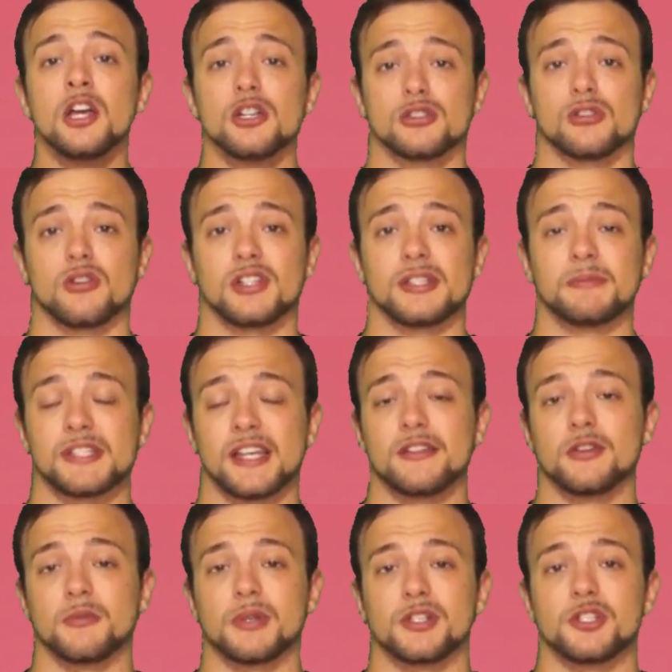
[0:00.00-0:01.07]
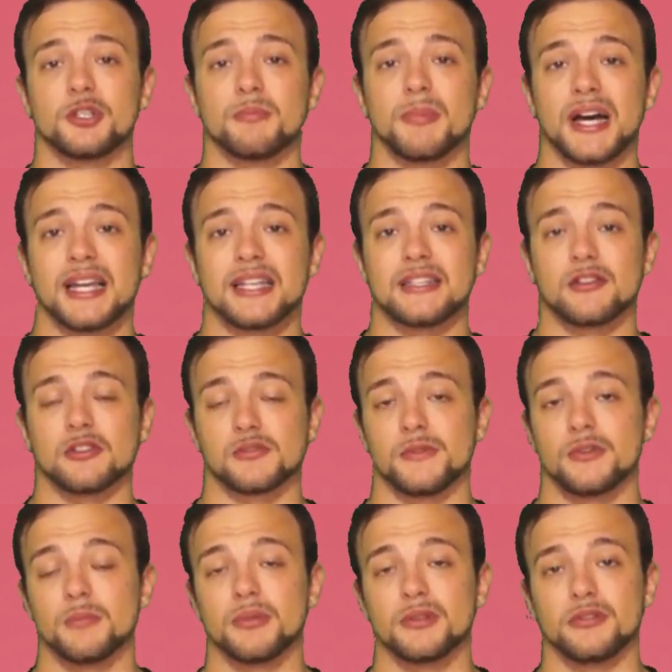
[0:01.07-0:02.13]
sono il segno principale dello
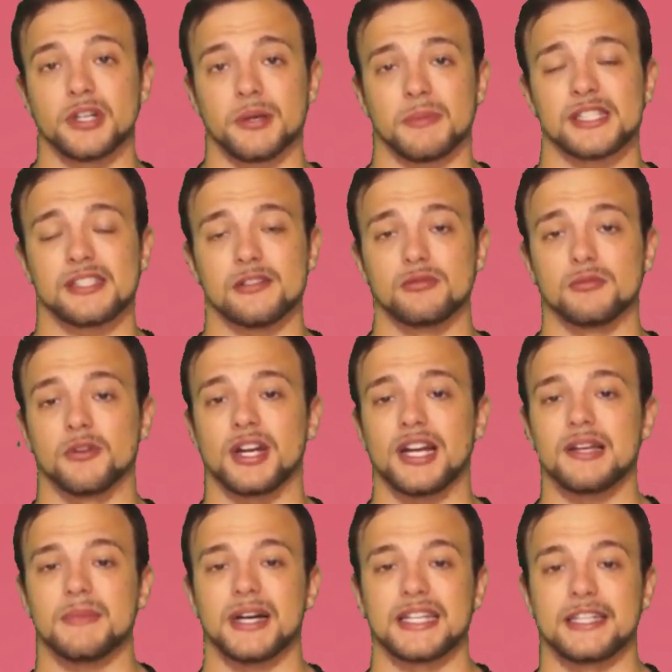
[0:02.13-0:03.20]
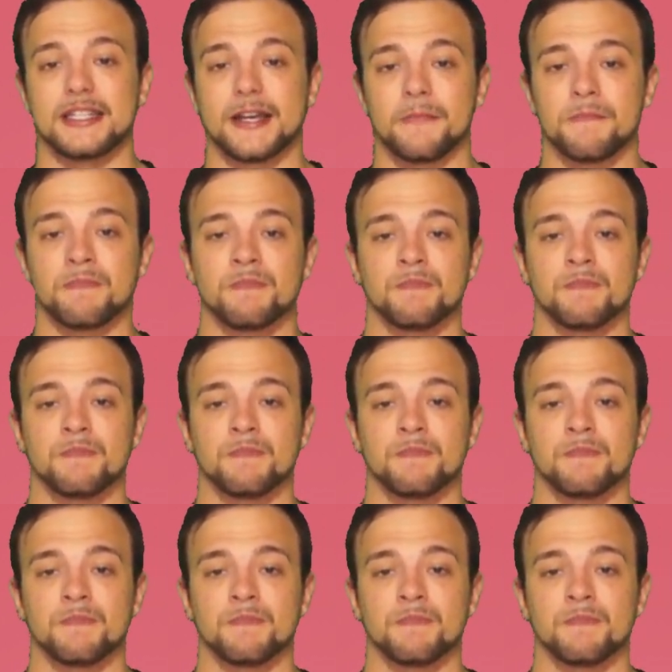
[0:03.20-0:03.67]
sviluppo di una massa tumorale maligna.